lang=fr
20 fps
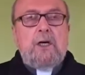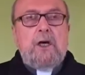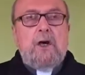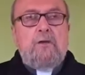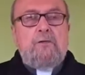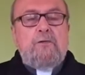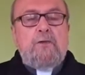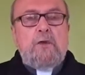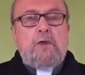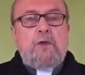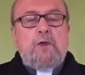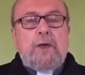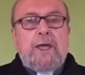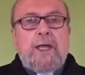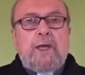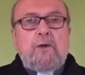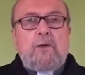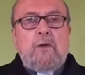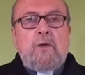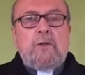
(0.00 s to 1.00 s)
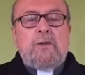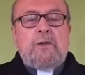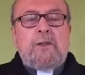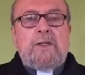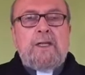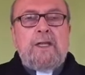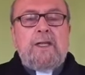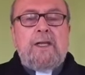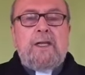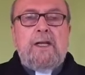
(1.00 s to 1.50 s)
en vue de
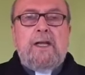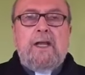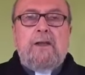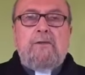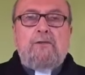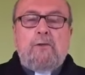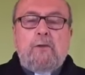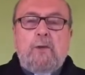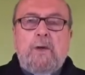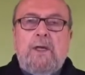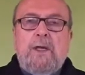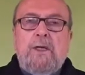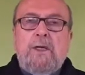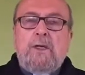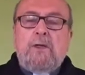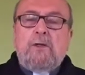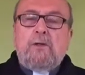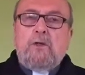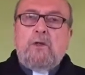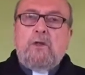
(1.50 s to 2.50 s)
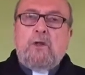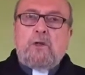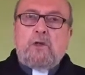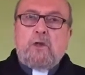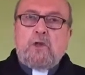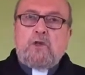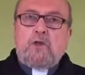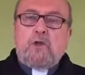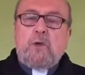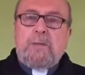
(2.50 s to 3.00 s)
récolter les fruits de
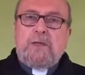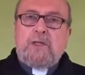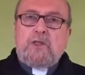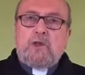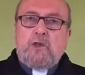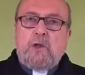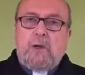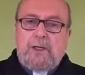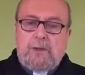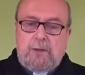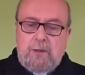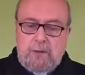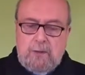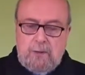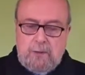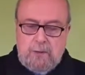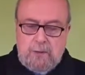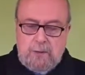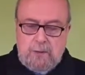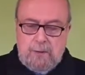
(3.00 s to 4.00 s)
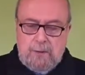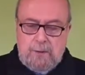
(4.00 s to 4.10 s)
notre soumission à Dieu,